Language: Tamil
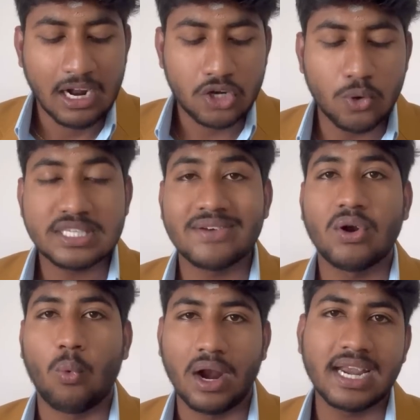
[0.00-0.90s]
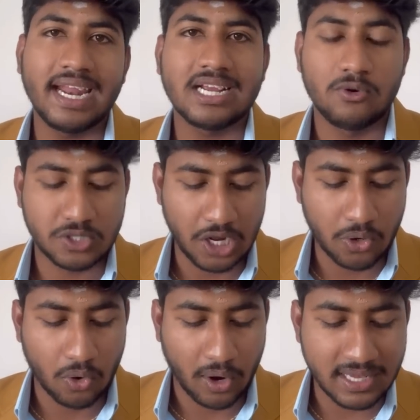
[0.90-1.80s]
டூ செவன் ஒன் நைன் கவுன்சிலிங்
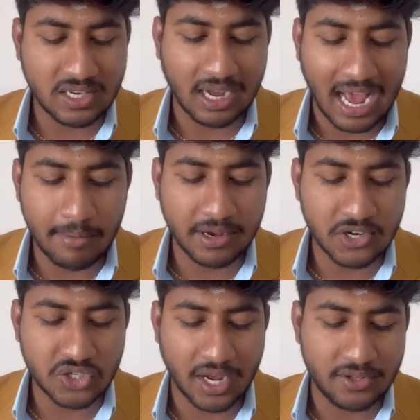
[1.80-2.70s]
கோடோட ஸ்ரீ ராமகிருஷ்ணா